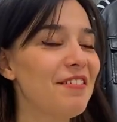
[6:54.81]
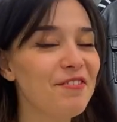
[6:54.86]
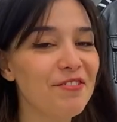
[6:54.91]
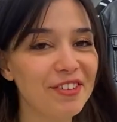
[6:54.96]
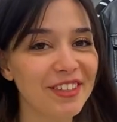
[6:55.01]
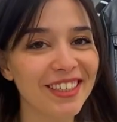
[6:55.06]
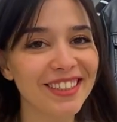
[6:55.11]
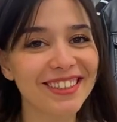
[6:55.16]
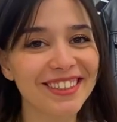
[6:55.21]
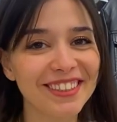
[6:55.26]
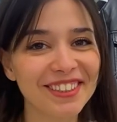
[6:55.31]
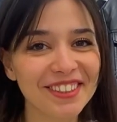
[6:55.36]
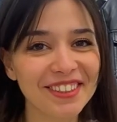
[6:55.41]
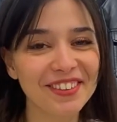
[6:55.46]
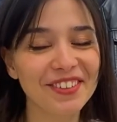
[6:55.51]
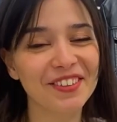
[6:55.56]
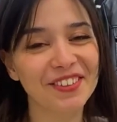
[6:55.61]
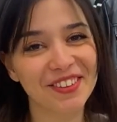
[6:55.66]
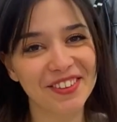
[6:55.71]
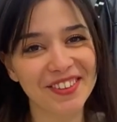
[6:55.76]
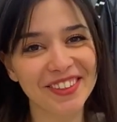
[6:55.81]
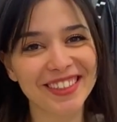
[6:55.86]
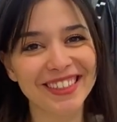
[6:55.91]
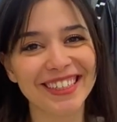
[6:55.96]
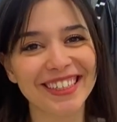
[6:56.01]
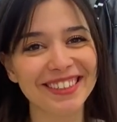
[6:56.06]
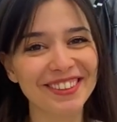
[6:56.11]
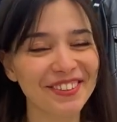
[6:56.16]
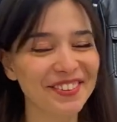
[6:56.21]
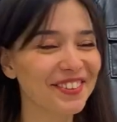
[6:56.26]
Ama fiyatı 400
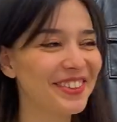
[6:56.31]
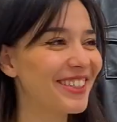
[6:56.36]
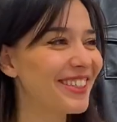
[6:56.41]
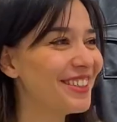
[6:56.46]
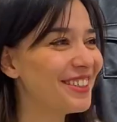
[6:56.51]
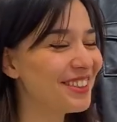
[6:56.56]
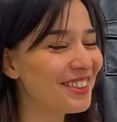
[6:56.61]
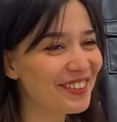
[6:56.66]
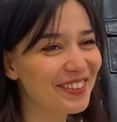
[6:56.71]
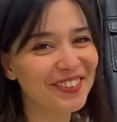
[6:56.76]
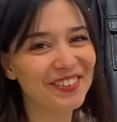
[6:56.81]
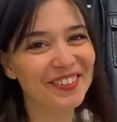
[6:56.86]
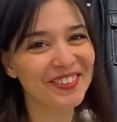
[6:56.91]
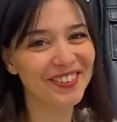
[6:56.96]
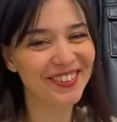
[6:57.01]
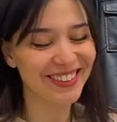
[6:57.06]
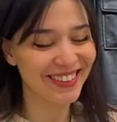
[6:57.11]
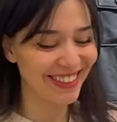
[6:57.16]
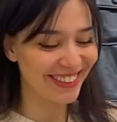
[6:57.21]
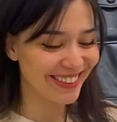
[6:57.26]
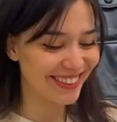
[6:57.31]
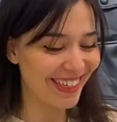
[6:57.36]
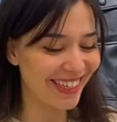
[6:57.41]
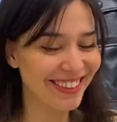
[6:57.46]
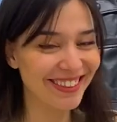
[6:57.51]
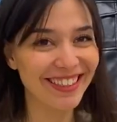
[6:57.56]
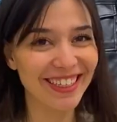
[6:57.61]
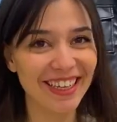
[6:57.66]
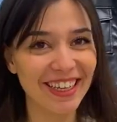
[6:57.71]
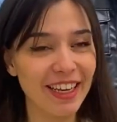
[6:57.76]
liranın üzerinde
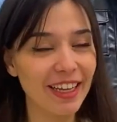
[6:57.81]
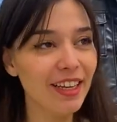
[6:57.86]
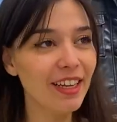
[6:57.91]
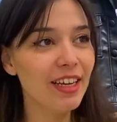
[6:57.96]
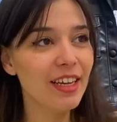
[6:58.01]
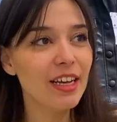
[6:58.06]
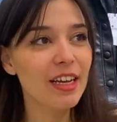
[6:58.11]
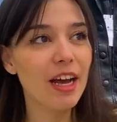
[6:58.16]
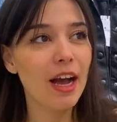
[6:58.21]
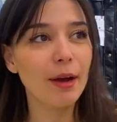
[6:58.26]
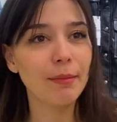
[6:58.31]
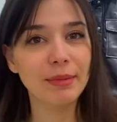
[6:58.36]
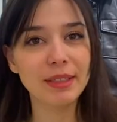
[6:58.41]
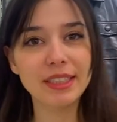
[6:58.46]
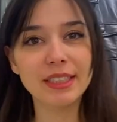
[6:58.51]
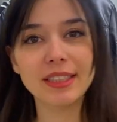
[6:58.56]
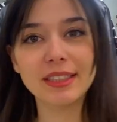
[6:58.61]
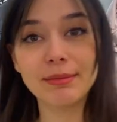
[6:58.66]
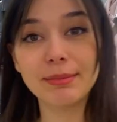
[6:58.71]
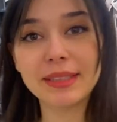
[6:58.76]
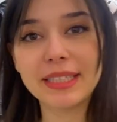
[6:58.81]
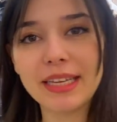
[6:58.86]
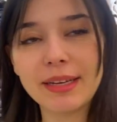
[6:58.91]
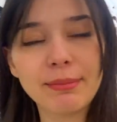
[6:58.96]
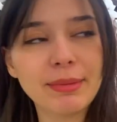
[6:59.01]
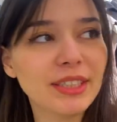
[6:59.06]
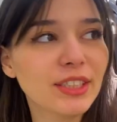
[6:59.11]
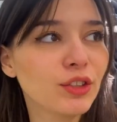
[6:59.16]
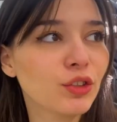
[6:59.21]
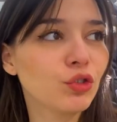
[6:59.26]
480 TL. Ama yine de bir
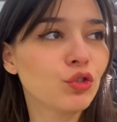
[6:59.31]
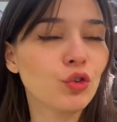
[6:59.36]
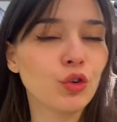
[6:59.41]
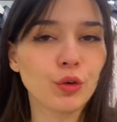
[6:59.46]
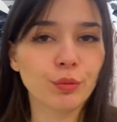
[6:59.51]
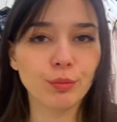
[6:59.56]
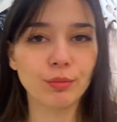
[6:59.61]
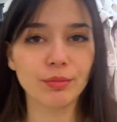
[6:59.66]
denemek istiyorum.